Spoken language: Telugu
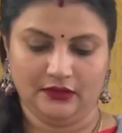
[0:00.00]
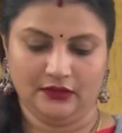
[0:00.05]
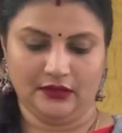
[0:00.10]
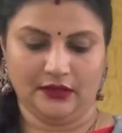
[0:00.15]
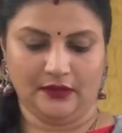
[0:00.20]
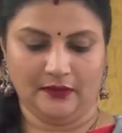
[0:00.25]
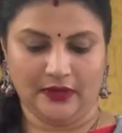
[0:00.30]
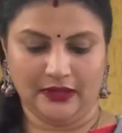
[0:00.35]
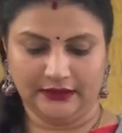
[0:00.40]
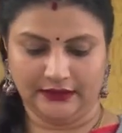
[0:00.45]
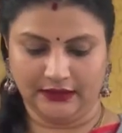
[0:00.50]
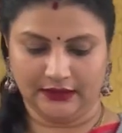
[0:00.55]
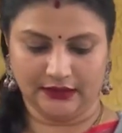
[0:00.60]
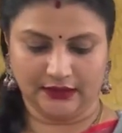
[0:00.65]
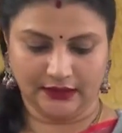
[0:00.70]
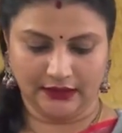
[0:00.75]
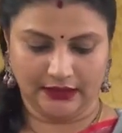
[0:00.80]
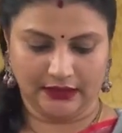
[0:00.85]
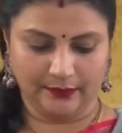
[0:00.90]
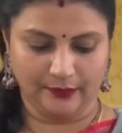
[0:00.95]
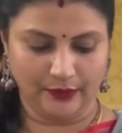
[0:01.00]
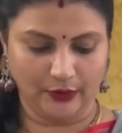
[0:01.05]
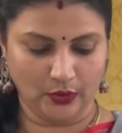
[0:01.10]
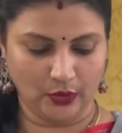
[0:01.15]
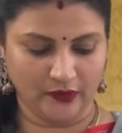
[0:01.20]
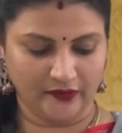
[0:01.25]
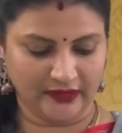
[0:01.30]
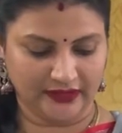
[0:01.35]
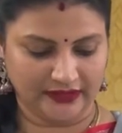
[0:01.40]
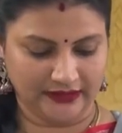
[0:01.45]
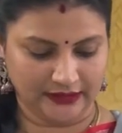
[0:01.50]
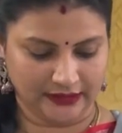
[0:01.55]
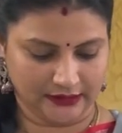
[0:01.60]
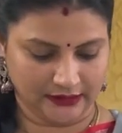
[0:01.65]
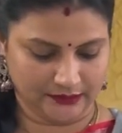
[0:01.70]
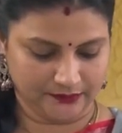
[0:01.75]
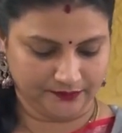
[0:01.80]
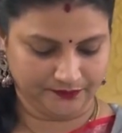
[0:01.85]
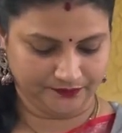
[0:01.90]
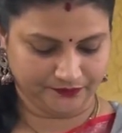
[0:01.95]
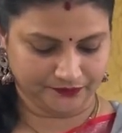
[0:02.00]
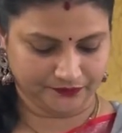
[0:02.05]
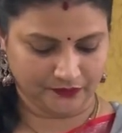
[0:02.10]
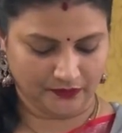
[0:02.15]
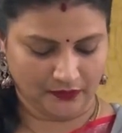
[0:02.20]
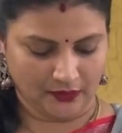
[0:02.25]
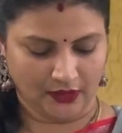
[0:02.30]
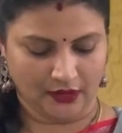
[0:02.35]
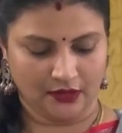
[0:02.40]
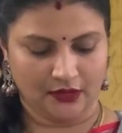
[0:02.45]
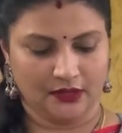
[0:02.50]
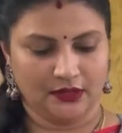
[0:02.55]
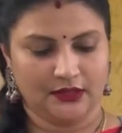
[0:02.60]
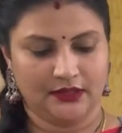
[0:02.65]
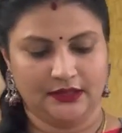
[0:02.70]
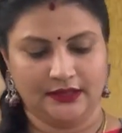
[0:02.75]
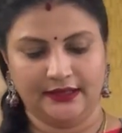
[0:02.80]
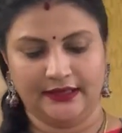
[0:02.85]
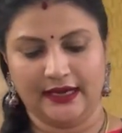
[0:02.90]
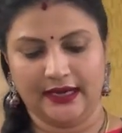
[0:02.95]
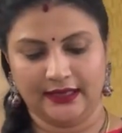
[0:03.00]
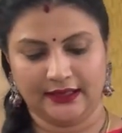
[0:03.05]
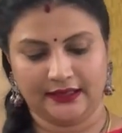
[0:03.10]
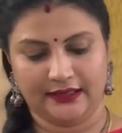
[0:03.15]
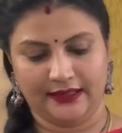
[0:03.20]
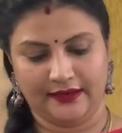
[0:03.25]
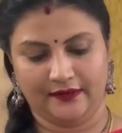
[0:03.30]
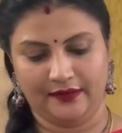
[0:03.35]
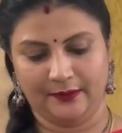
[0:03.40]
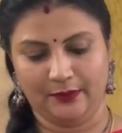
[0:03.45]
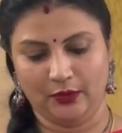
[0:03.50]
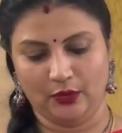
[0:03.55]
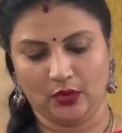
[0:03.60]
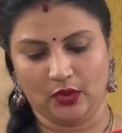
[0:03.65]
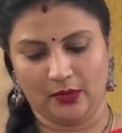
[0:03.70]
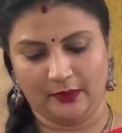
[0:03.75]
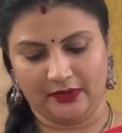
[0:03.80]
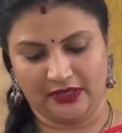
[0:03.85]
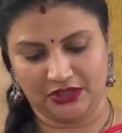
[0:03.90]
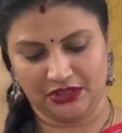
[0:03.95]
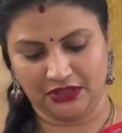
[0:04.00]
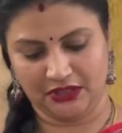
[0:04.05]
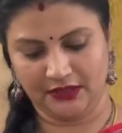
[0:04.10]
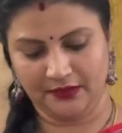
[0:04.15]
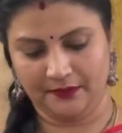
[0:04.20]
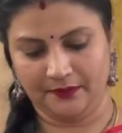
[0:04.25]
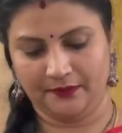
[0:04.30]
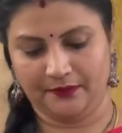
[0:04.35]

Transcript: తర్వాత ఈ బ్లూ విత్ డార్క్ నేవీ బ్లూ కాంబినేషన్